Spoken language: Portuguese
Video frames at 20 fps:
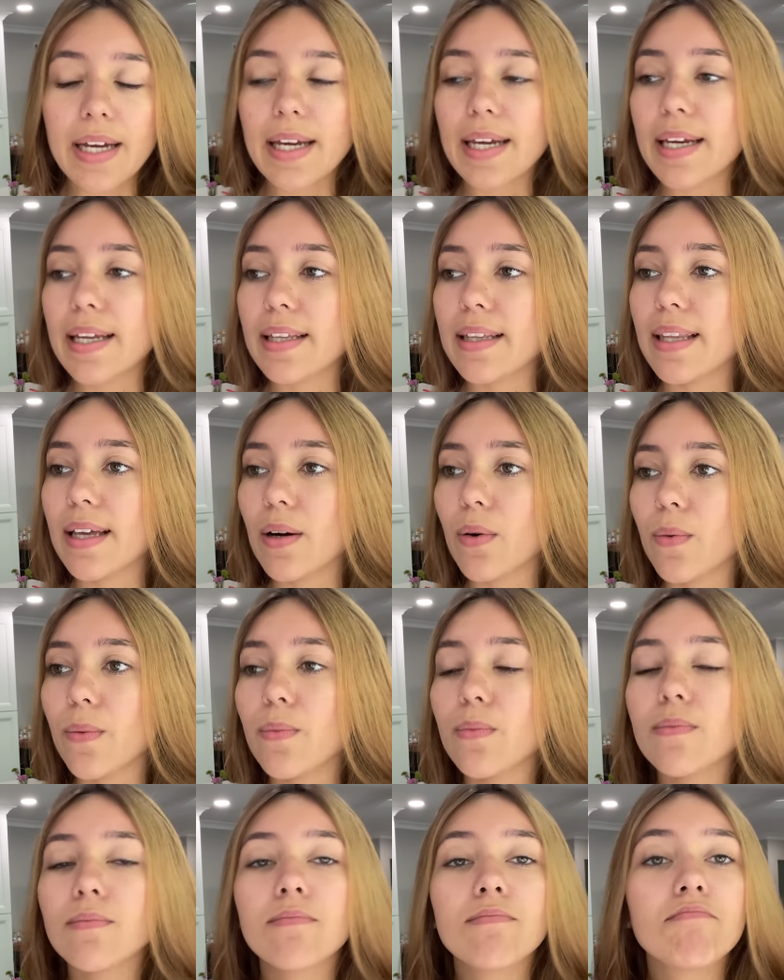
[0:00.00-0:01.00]

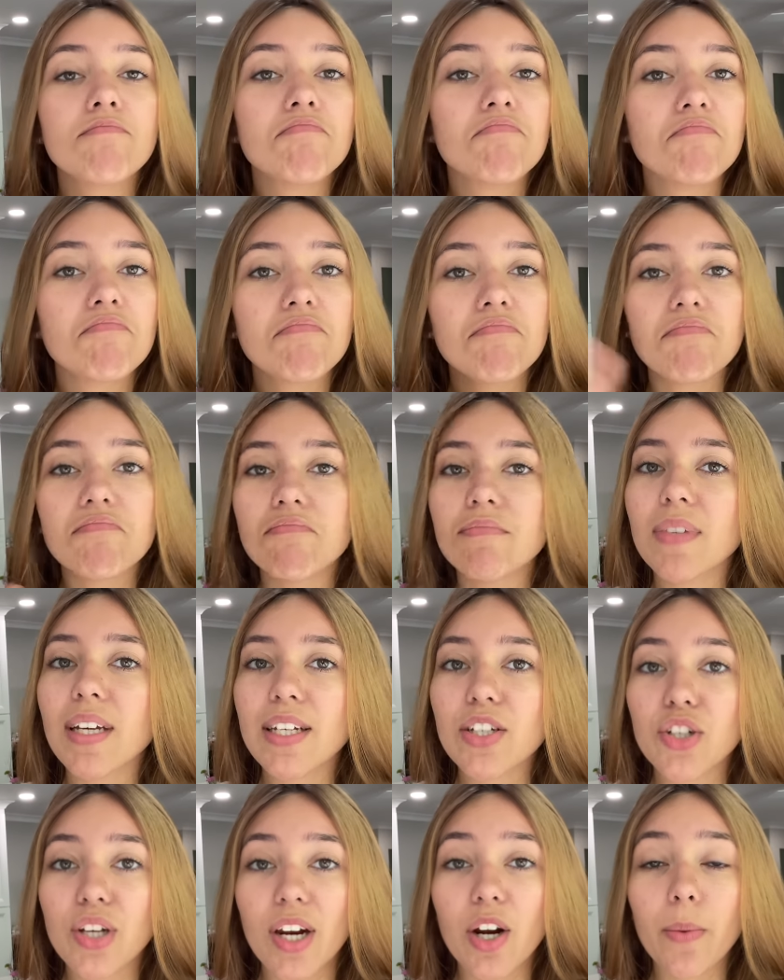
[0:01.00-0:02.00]
Então,
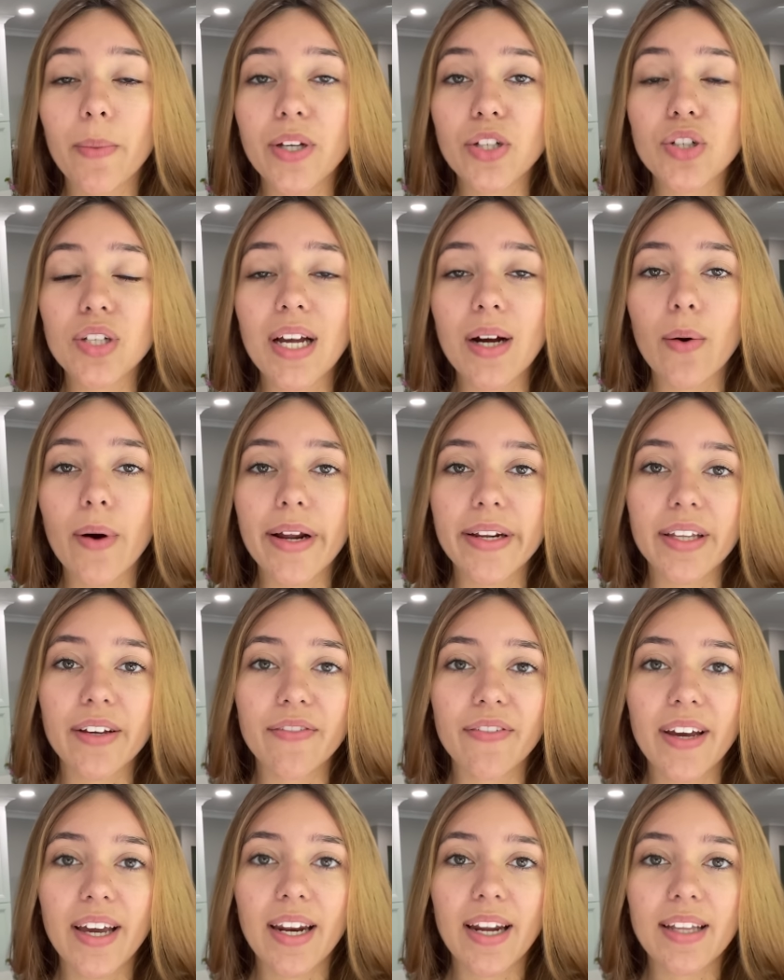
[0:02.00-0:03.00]
geralmente na
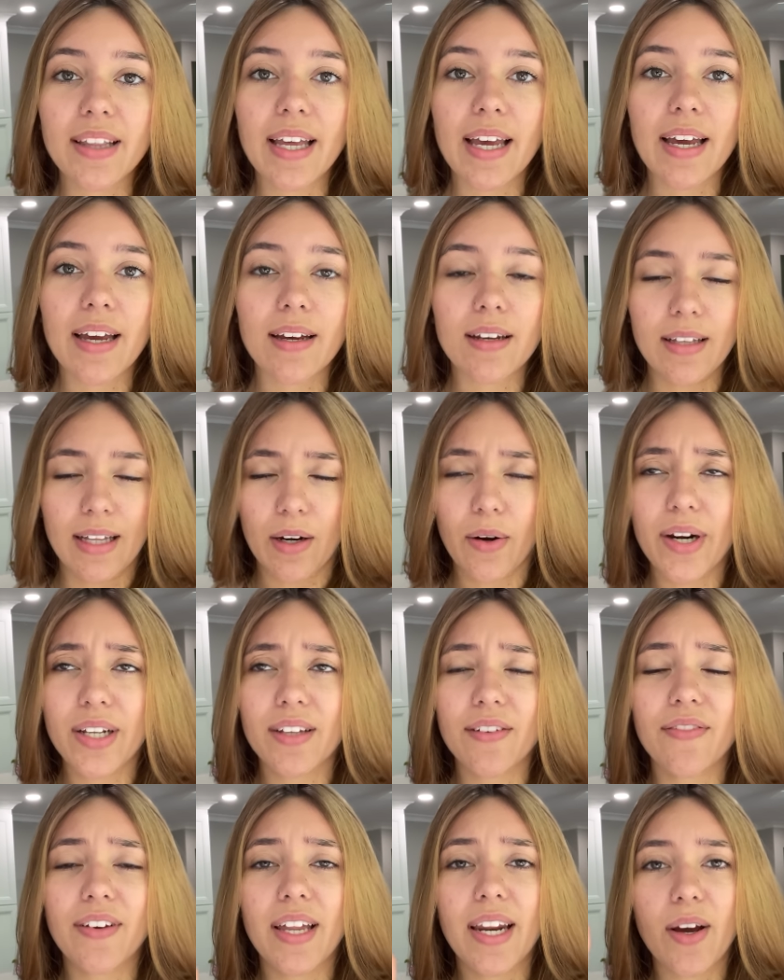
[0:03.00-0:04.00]
quarta-feira na
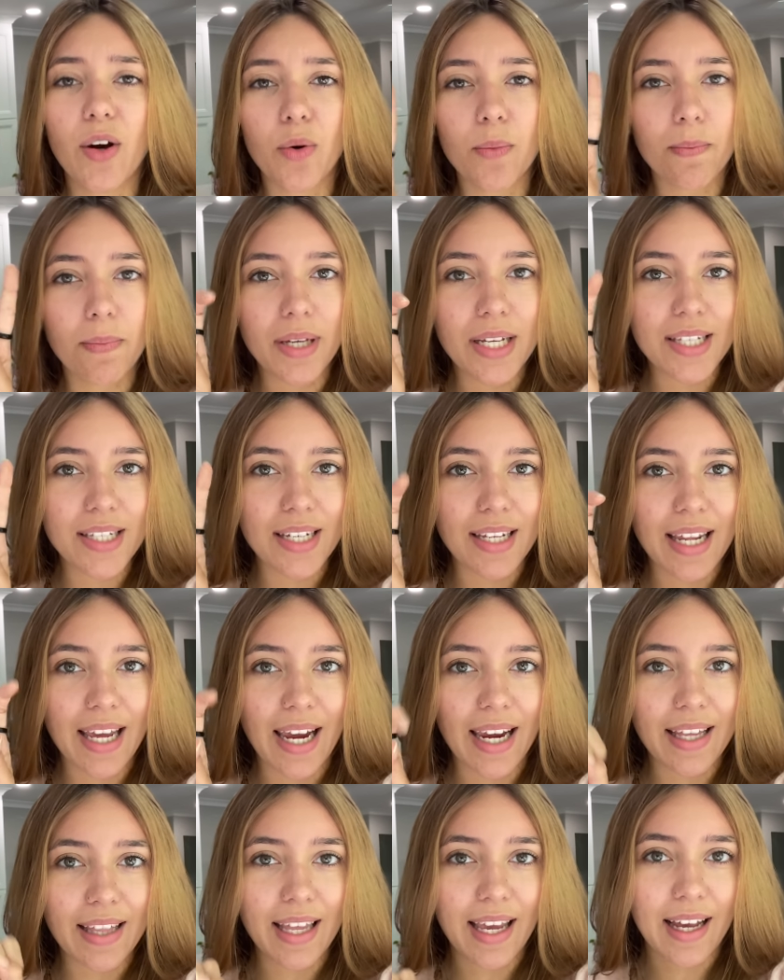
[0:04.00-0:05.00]
quarta-feira é o busy
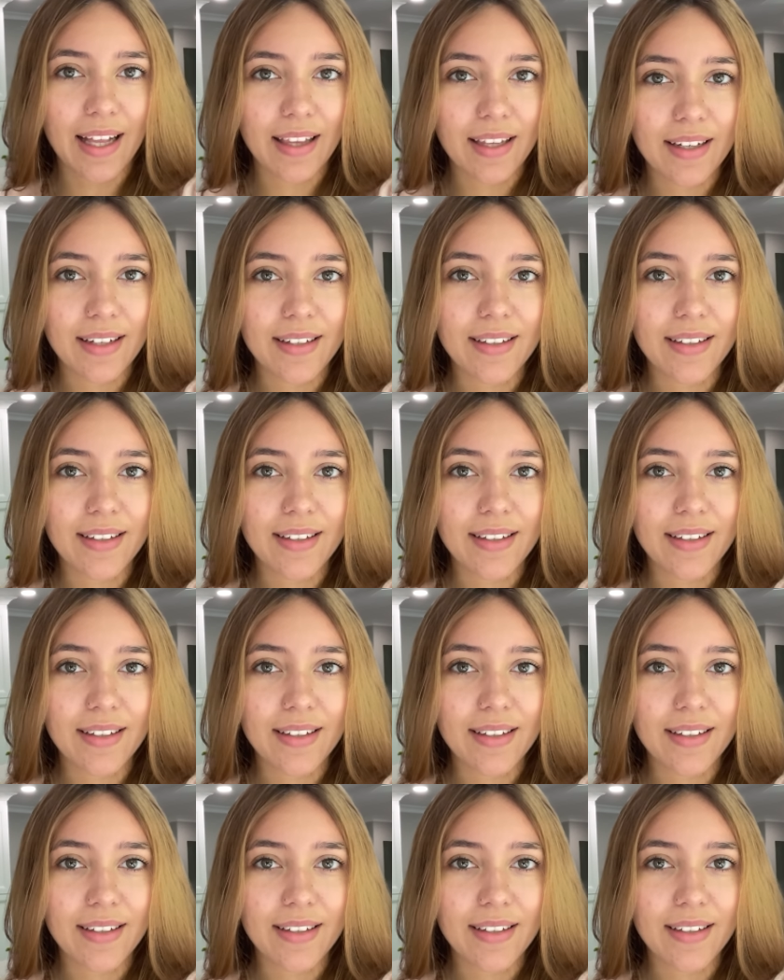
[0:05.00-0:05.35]
day dela.